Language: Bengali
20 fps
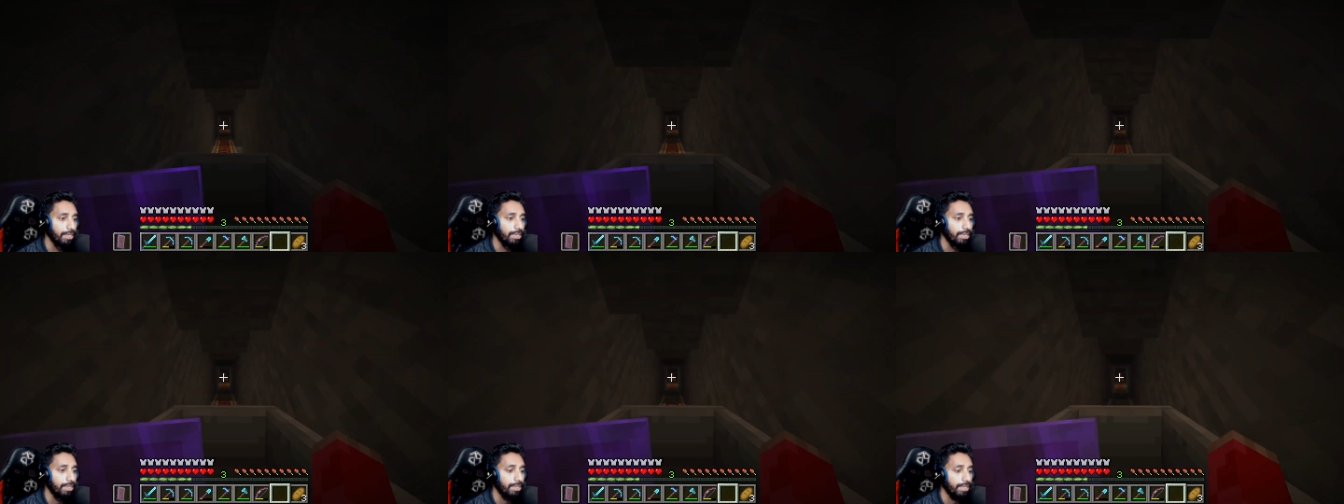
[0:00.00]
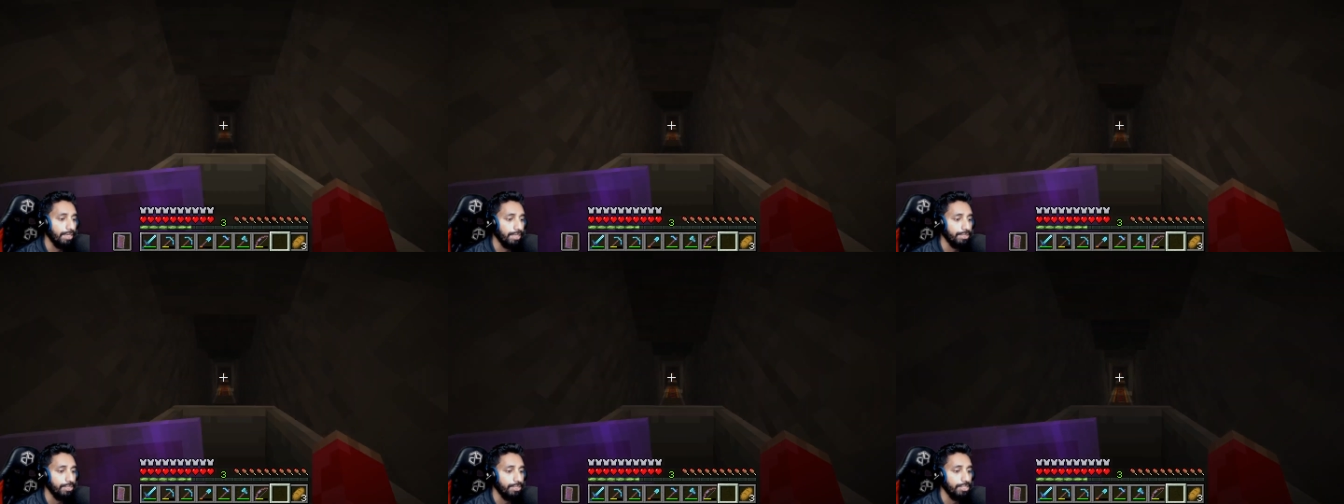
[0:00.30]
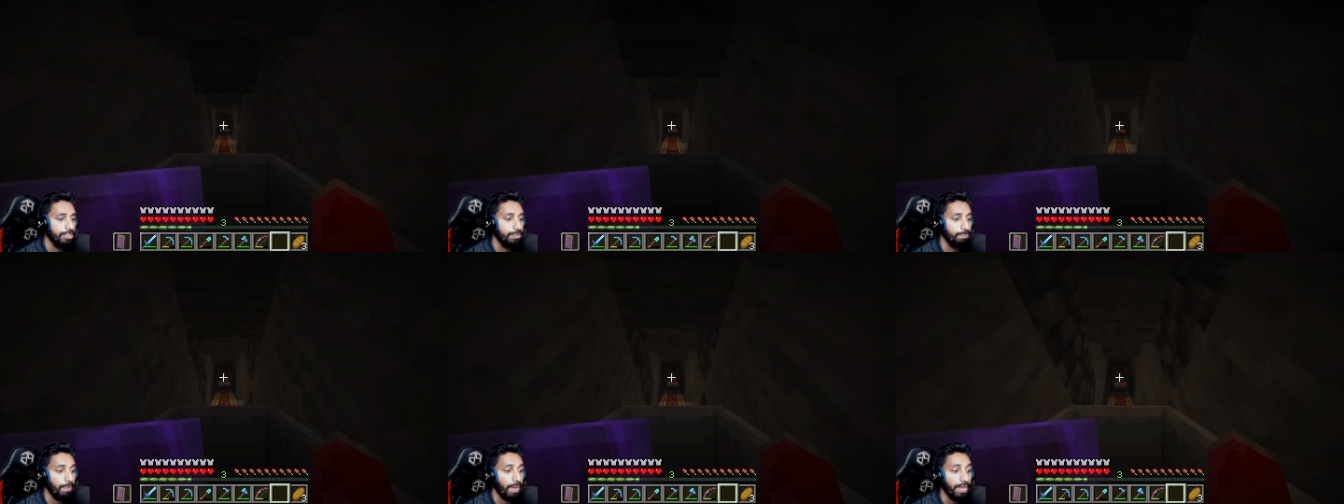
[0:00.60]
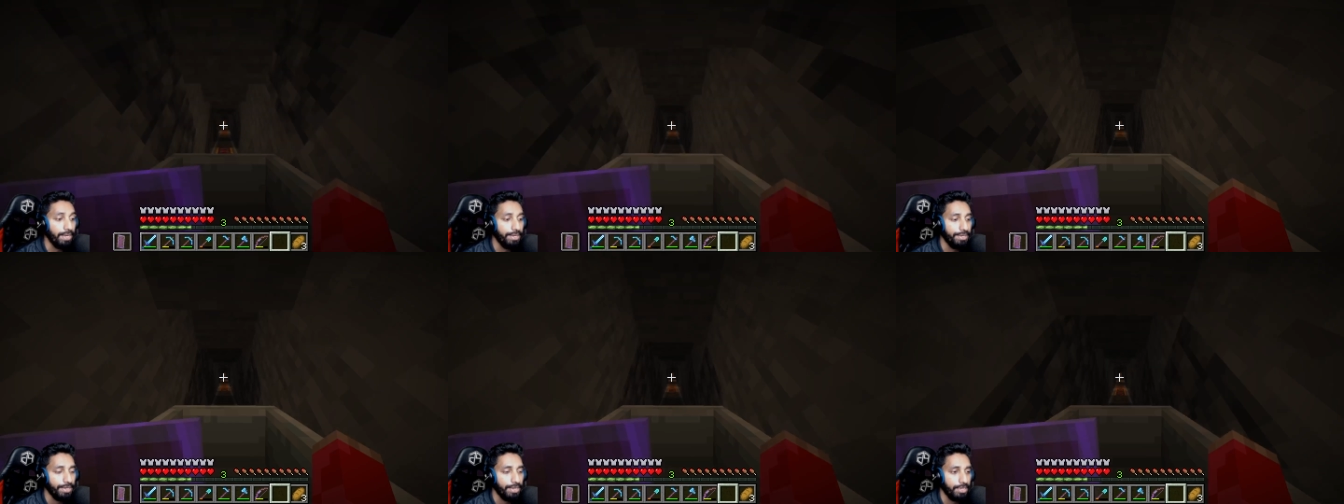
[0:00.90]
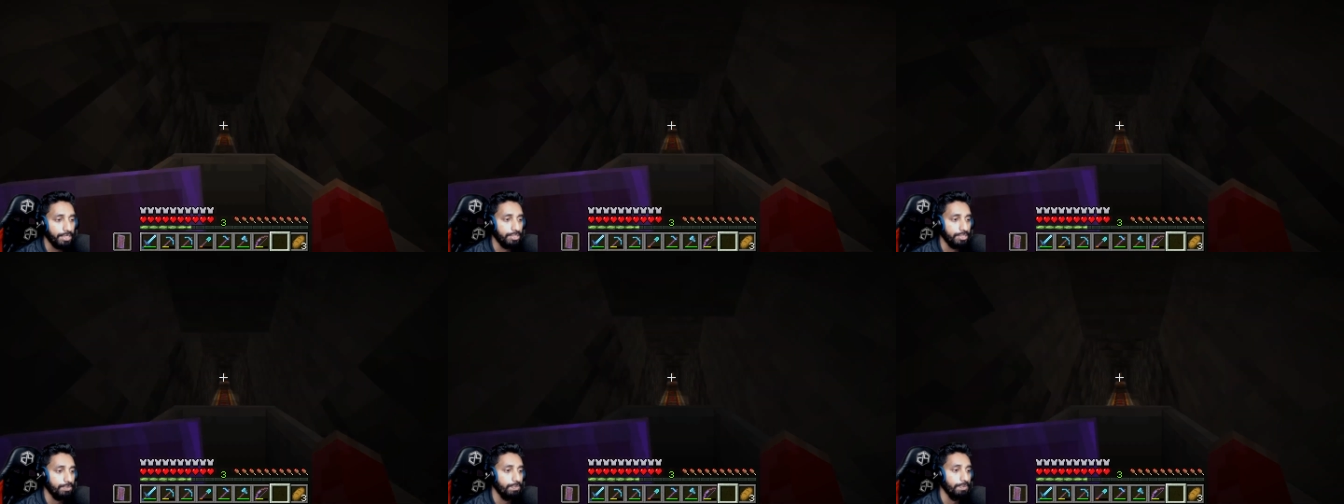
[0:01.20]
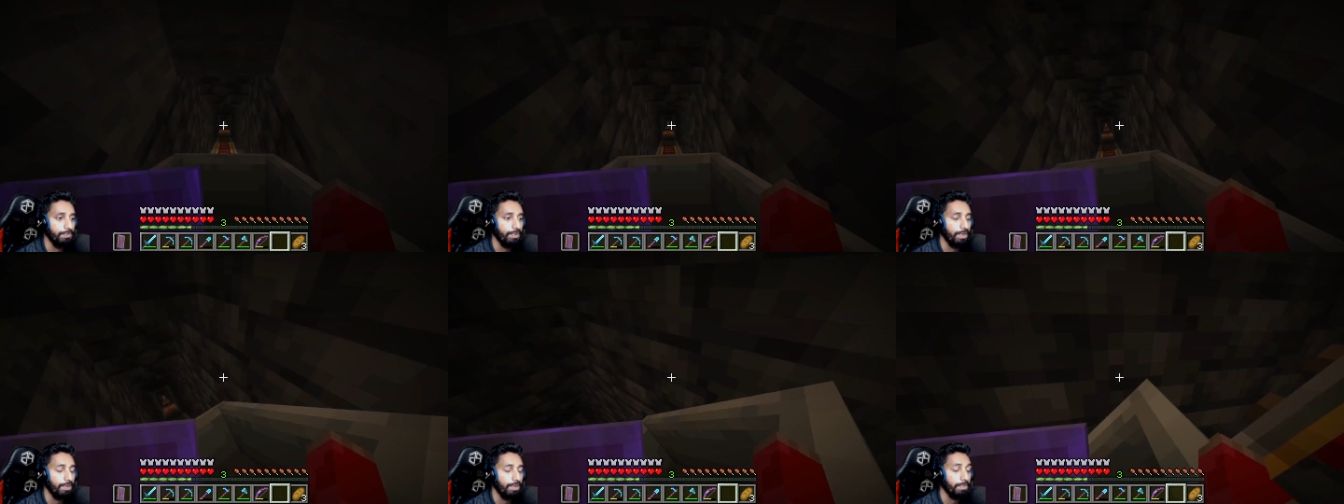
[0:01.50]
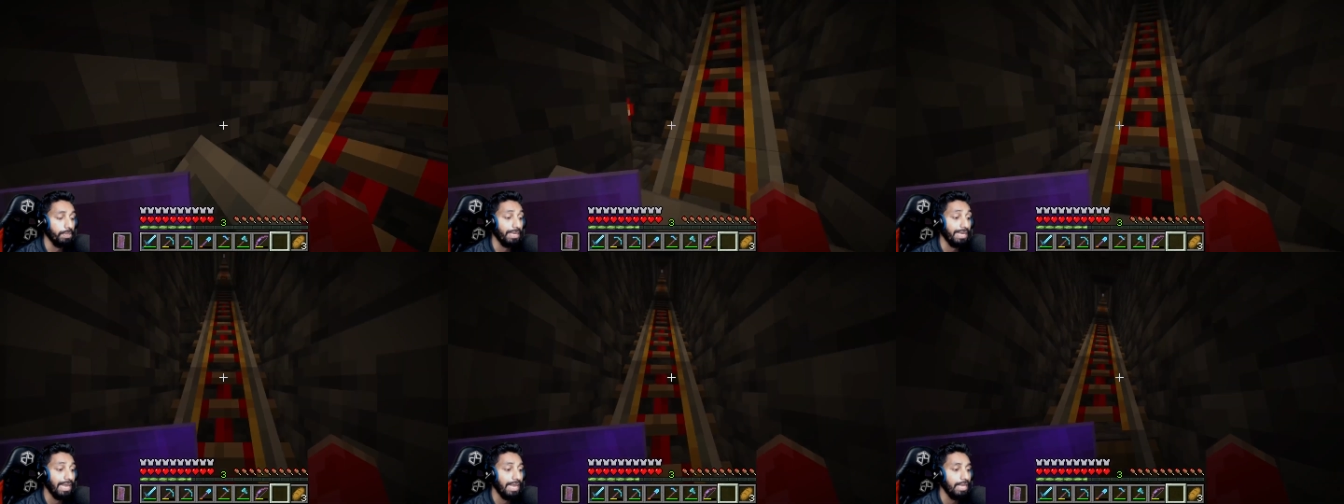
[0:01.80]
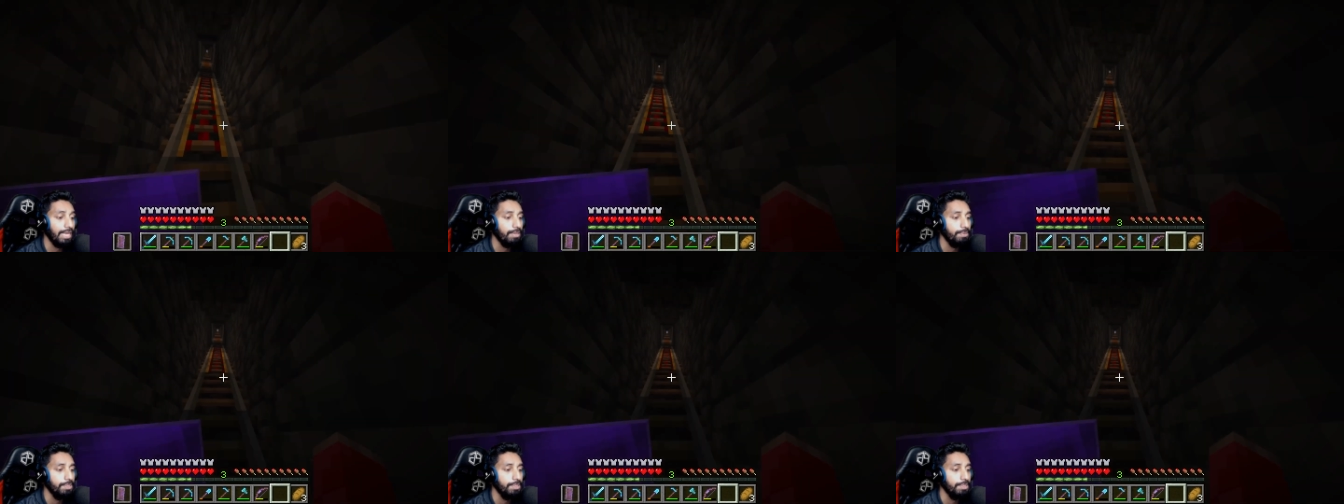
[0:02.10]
ঠিক আছে স্পাইডার এক্সপি ফার্ম কেই